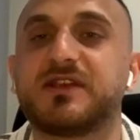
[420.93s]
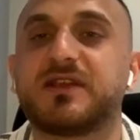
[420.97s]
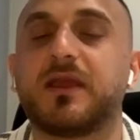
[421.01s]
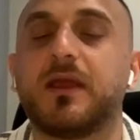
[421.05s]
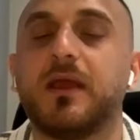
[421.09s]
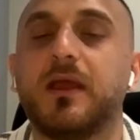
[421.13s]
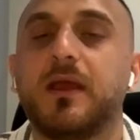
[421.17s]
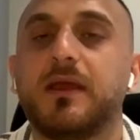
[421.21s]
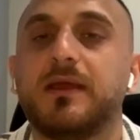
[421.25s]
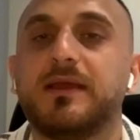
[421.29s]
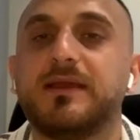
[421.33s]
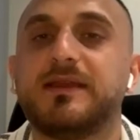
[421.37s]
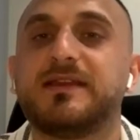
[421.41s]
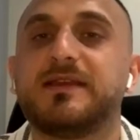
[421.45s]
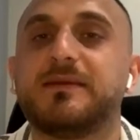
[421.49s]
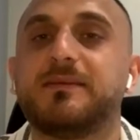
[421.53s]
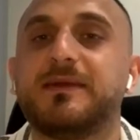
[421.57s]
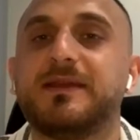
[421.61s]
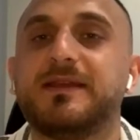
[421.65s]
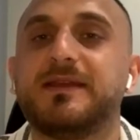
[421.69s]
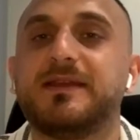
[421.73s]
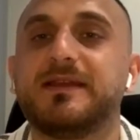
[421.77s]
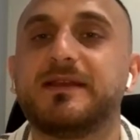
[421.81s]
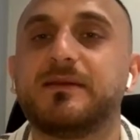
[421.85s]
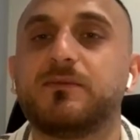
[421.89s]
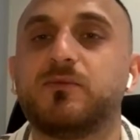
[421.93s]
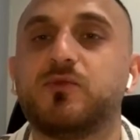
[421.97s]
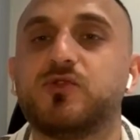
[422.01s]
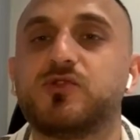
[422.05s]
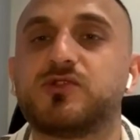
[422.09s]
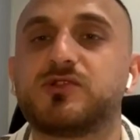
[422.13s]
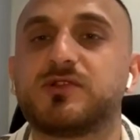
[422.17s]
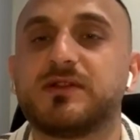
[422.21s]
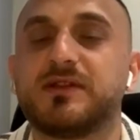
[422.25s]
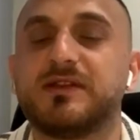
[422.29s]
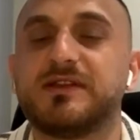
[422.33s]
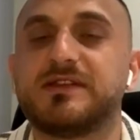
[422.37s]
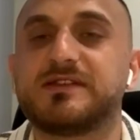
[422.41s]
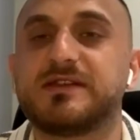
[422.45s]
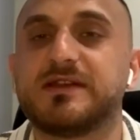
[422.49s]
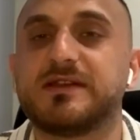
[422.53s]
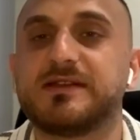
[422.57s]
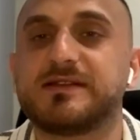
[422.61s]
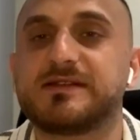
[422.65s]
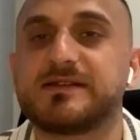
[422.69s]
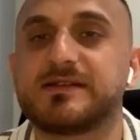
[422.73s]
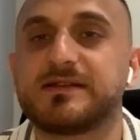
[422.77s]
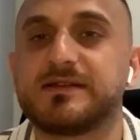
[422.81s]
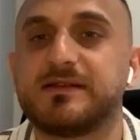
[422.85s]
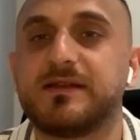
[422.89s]
verecek 2023 yılı
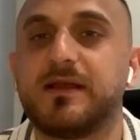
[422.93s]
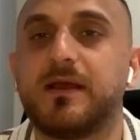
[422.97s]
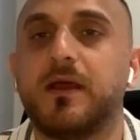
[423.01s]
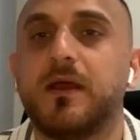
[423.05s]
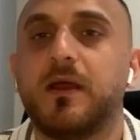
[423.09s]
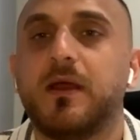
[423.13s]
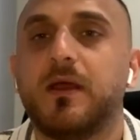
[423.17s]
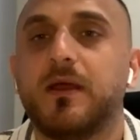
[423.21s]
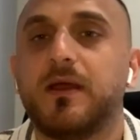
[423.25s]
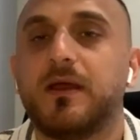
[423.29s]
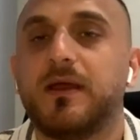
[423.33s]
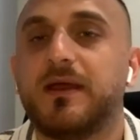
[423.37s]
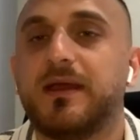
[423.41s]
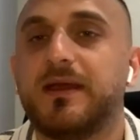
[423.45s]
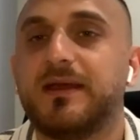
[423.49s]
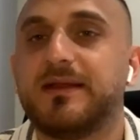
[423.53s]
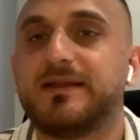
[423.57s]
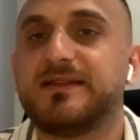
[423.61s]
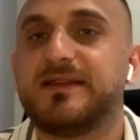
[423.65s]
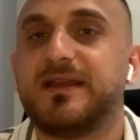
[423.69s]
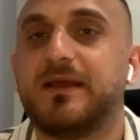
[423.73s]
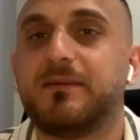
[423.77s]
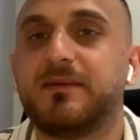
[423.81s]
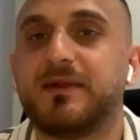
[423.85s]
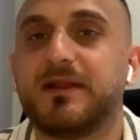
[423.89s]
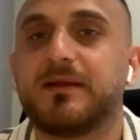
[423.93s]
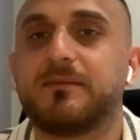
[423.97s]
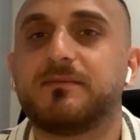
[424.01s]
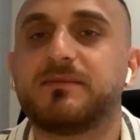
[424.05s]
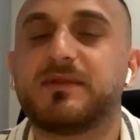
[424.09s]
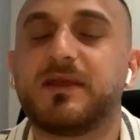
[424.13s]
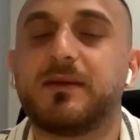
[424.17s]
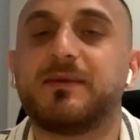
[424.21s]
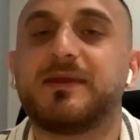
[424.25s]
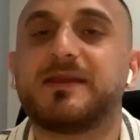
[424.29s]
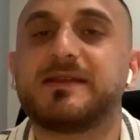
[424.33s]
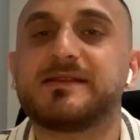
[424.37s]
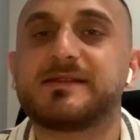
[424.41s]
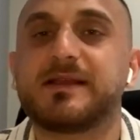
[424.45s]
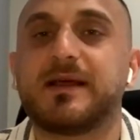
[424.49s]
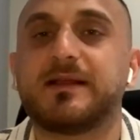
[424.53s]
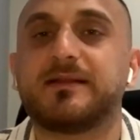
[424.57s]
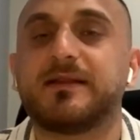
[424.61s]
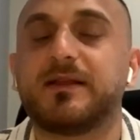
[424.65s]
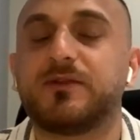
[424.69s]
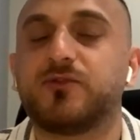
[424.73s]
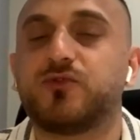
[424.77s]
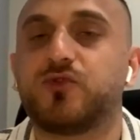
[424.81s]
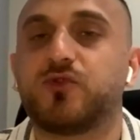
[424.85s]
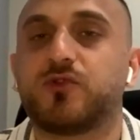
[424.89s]
içerisinde e, diyebilirim. Tabii ki
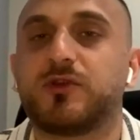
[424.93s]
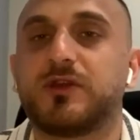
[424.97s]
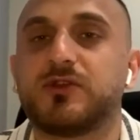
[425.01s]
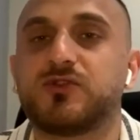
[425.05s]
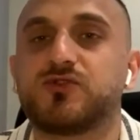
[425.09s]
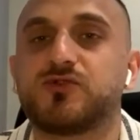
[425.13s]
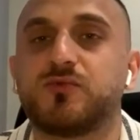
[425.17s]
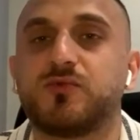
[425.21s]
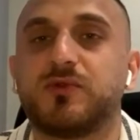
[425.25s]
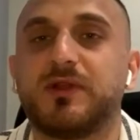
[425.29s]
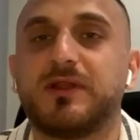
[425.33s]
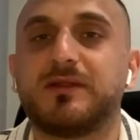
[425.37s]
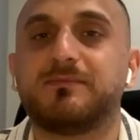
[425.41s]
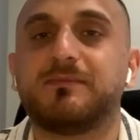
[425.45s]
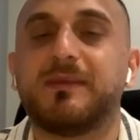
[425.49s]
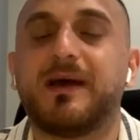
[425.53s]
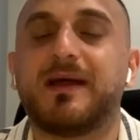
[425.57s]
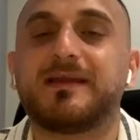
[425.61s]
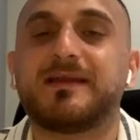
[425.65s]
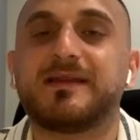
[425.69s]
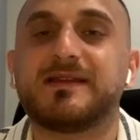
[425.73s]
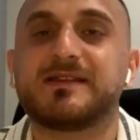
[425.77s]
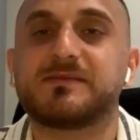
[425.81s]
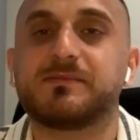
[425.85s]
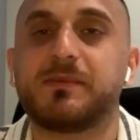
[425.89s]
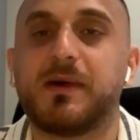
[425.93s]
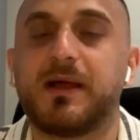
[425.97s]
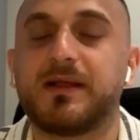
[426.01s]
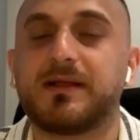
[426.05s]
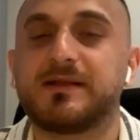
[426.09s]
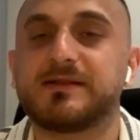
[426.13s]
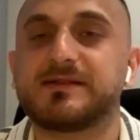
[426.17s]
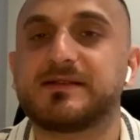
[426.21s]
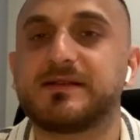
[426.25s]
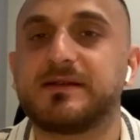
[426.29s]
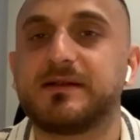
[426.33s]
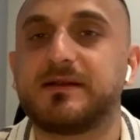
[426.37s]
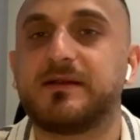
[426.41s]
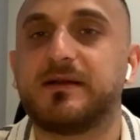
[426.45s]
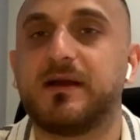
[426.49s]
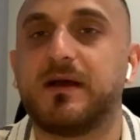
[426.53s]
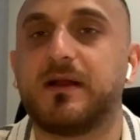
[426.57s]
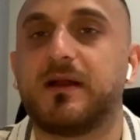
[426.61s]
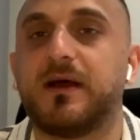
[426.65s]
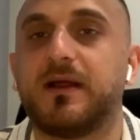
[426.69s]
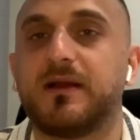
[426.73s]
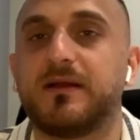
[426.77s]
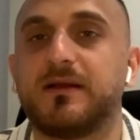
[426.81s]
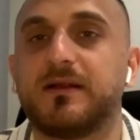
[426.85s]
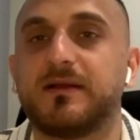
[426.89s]
zaten Türkiye Cumhuriyet Merkez Bankası'nın
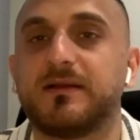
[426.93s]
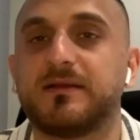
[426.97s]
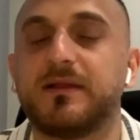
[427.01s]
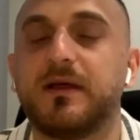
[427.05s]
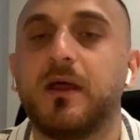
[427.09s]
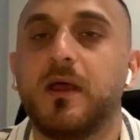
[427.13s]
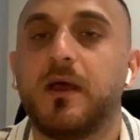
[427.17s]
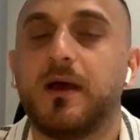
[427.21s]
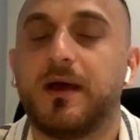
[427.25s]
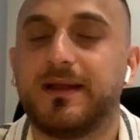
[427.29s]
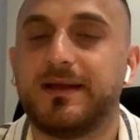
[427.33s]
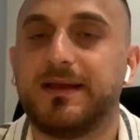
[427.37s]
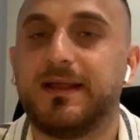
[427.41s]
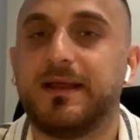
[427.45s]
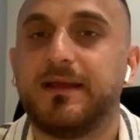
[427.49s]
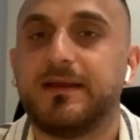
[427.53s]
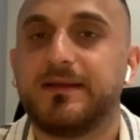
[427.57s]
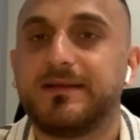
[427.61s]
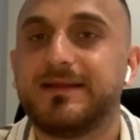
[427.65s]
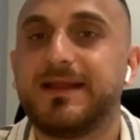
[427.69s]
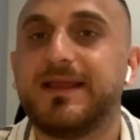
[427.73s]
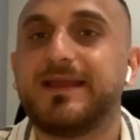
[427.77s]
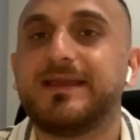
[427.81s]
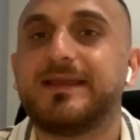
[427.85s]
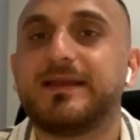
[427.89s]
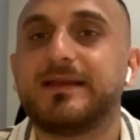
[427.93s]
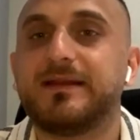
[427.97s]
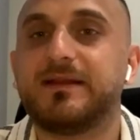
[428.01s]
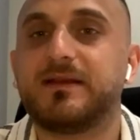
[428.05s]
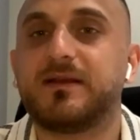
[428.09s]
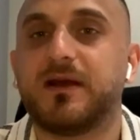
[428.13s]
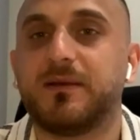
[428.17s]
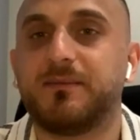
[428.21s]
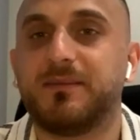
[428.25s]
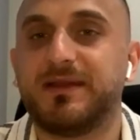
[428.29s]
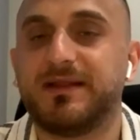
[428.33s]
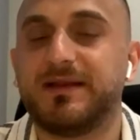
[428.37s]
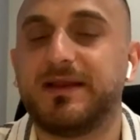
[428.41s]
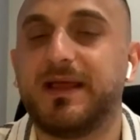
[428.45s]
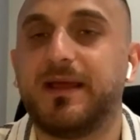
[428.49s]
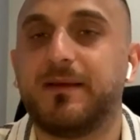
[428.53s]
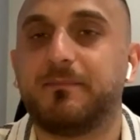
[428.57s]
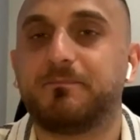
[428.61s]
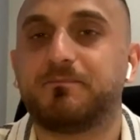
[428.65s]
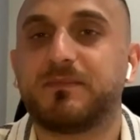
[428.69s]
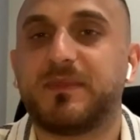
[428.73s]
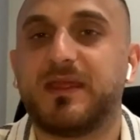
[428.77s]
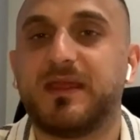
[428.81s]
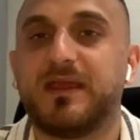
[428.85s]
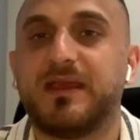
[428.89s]
kararlarını hani ne yeni
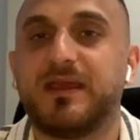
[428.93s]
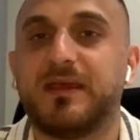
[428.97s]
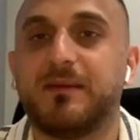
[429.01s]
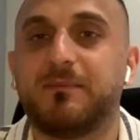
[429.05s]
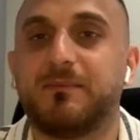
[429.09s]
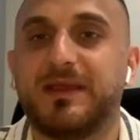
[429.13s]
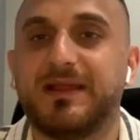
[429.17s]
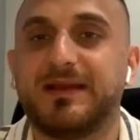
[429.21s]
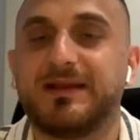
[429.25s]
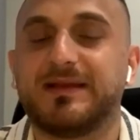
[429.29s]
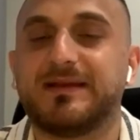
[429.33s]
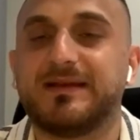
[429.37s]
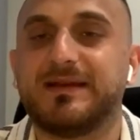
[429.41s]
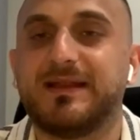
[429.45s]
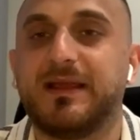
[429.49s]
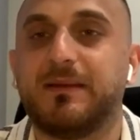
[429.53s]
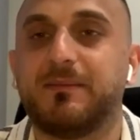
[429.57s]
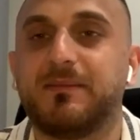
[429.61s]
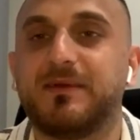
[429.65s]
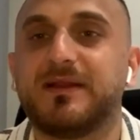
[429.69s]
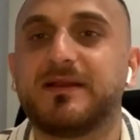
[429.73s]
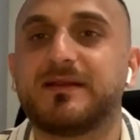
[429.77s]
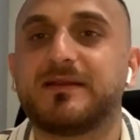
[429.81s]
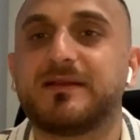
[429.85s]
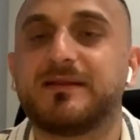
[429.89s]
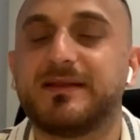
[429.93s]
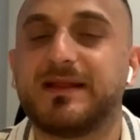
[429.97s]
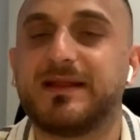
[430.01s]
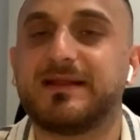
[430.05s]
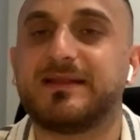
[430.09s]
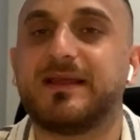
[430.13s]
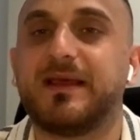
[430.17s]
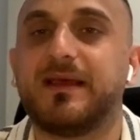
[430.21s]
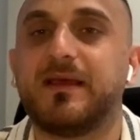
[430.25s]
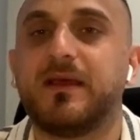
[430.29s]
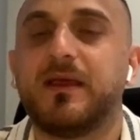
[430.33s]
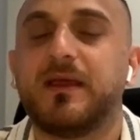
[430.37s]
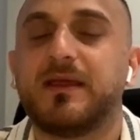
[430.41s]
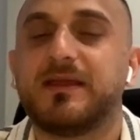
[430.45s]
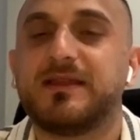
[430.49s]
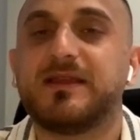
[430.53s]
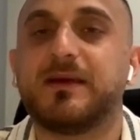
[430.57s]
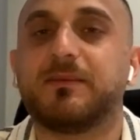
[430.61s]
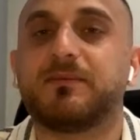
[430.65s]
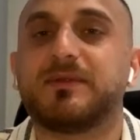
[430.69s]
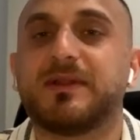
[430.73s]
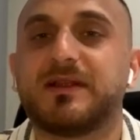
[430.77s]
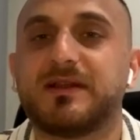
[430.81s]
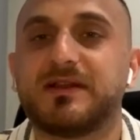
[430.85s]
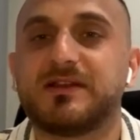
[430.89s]
kabine e, belirleyebilir ne de
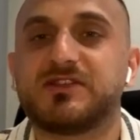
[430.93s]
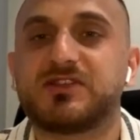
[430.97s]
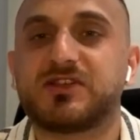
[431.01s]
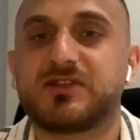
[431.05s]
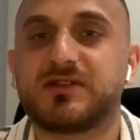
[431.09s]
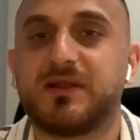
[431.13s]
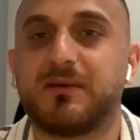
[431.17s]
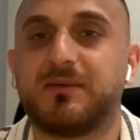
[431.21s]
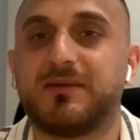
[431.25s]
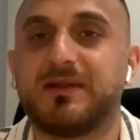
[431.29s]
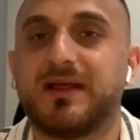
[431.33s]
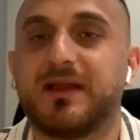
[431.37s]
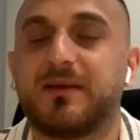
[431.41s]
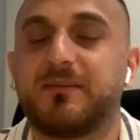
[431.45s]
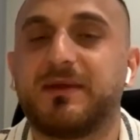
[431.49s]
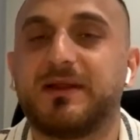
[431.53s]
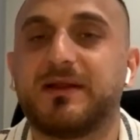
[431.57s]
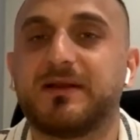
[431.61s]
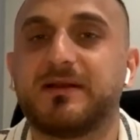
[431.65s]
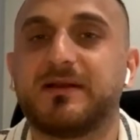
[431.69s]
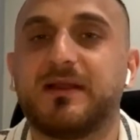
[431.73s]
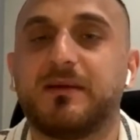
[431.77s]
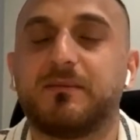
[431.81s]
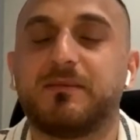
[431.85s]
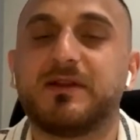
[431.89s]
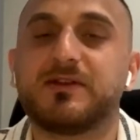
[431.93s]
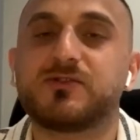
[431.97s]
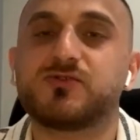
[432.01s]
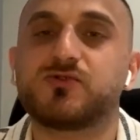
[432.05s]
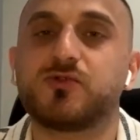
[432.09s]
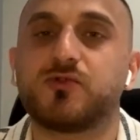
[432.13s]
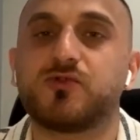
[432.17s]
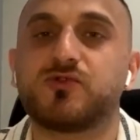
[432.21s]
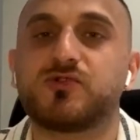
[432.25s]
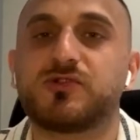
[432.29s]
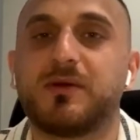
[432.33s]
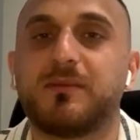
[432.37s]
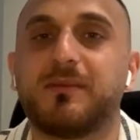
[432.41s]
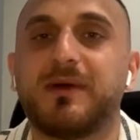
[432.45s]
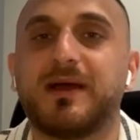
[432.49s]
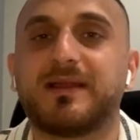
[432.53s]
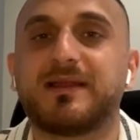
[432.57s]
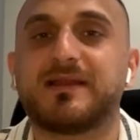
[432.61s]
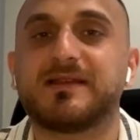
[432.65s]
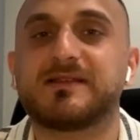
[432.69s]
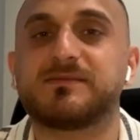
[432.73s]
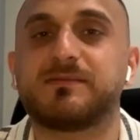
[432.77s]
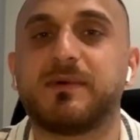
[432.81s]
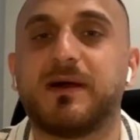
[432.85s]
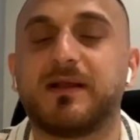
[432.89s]
yapılan açıklamalar belirleyebilir. Sonuçta
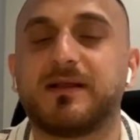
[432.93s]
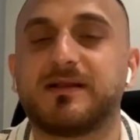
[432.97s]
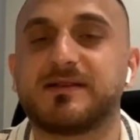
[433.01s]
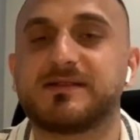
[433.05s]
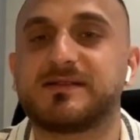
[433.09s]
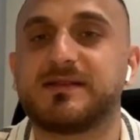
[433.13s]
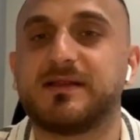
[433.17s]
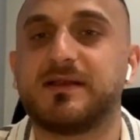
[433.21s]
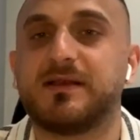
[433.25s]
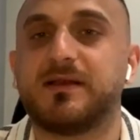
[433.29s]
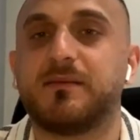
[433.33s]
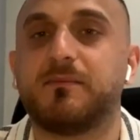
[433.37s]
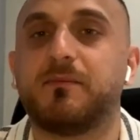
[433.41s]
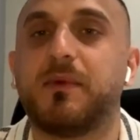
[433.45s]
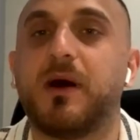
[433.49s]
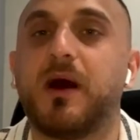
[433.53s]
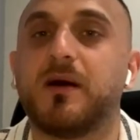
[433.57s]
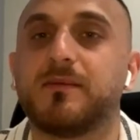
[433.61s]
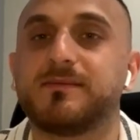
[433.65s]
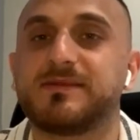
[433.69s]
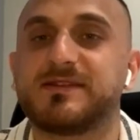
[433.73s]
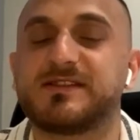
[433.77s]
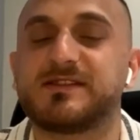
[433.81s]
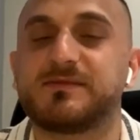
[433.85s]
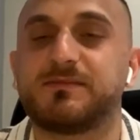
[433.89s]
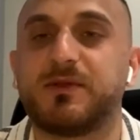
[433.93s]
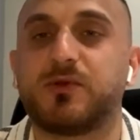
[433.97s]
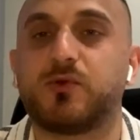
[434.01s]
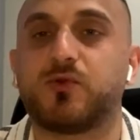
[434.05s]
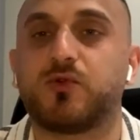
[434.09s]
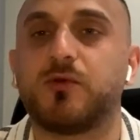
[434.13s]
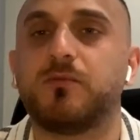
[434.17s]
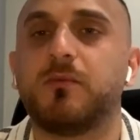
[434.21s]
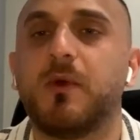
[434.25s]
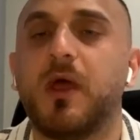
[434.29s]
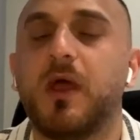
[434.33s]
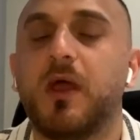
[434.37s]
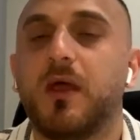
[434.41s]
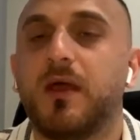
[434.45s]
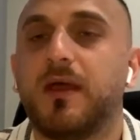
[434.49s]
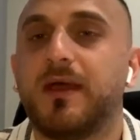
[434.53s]
Merkez Bankası bağımsız bir kurum.